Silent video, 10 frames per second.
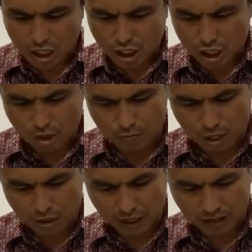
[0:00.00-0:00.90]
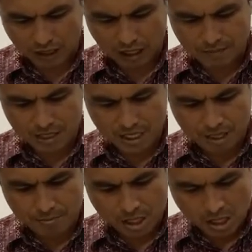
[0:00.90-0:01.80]
semua orang telah menjadi
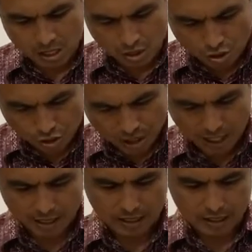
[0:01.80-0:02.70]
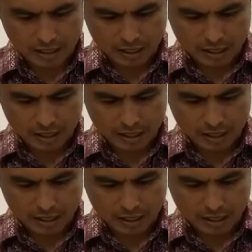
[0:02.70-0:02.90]
berdosa.